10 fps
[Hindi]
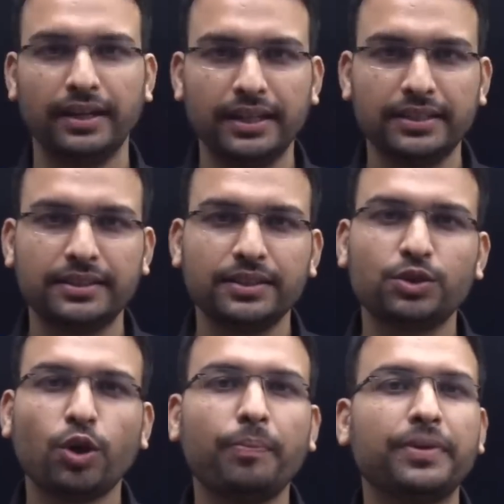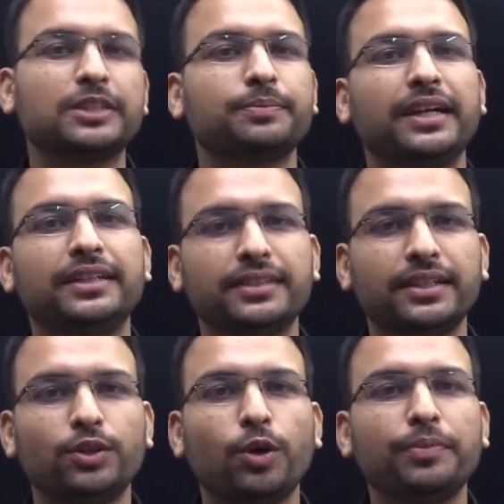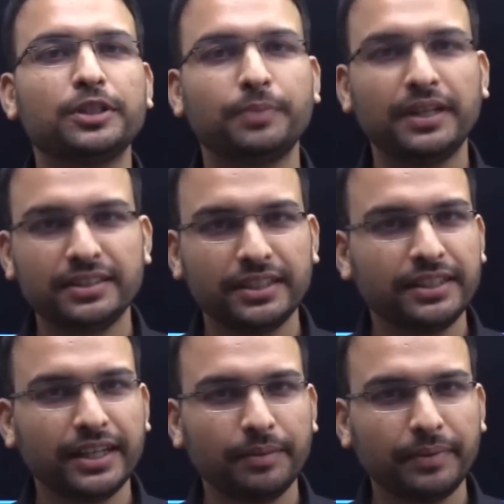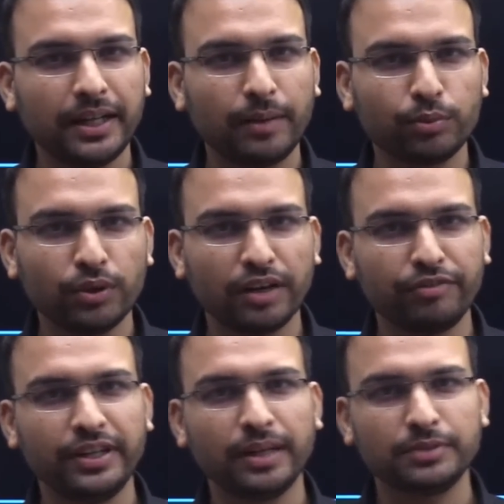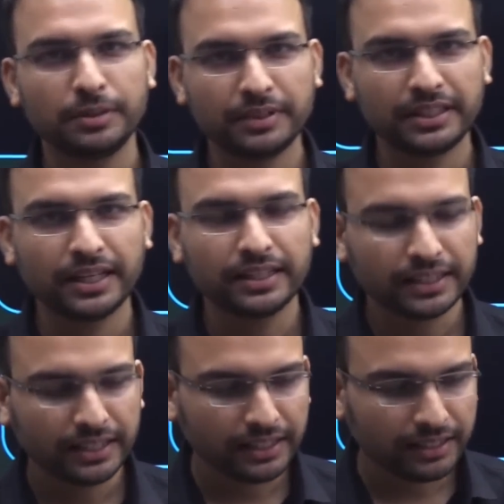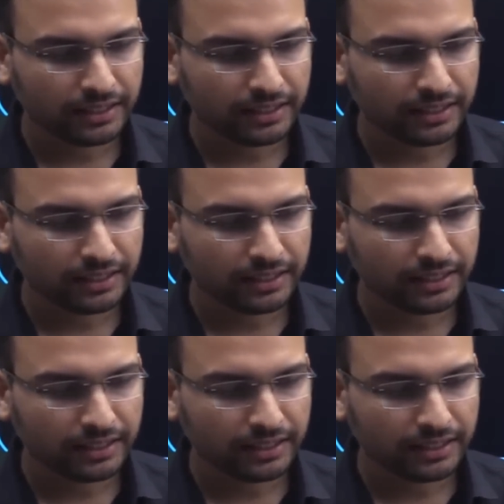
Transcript: नेक्स्ट इज टॉपर्स माइंडसेट टॉपर्स माइंडसेट क्या है मैंने आपको काफ़ी टाइम से बताया था कि